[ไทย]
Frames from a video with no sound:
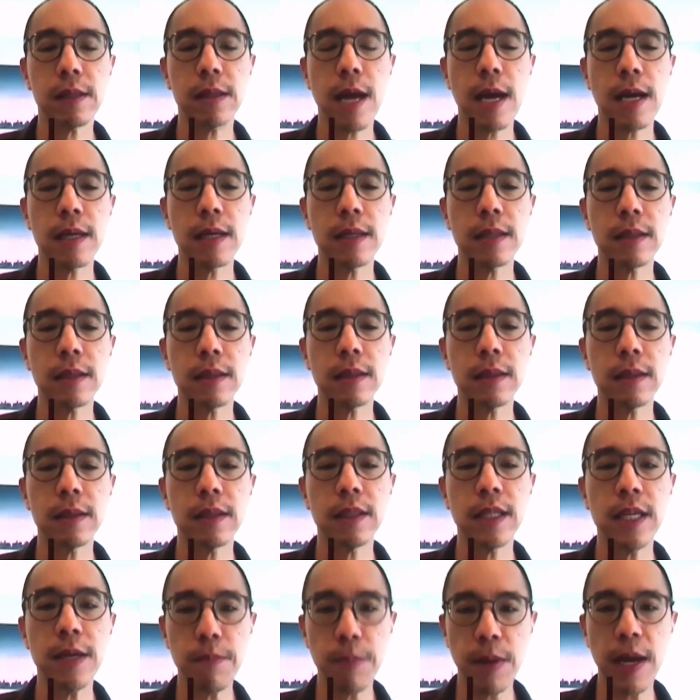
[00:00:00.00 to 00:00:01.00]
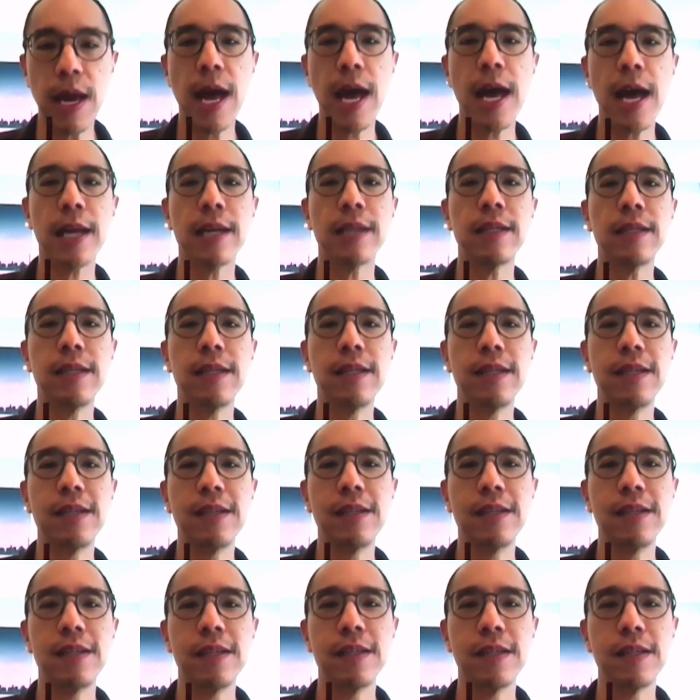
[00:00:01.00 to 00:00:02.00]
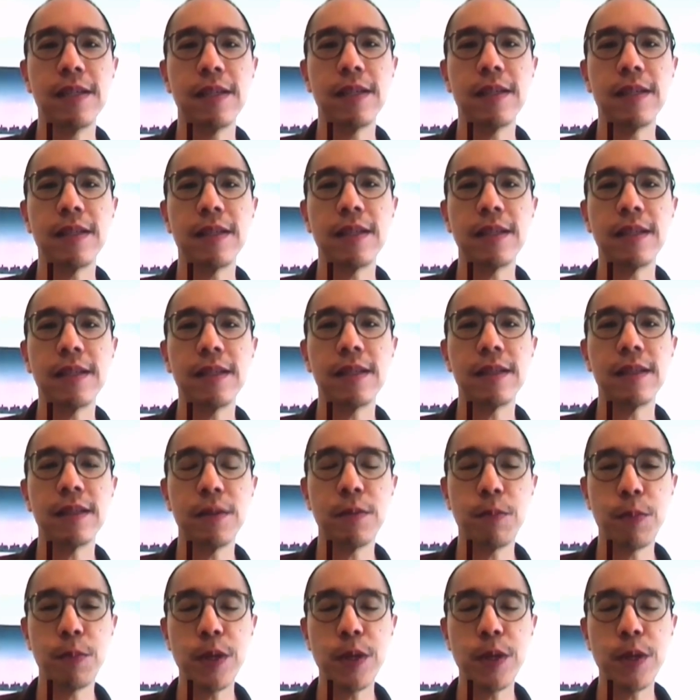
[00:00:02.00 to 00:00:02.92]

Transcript: ทางทีมงาน The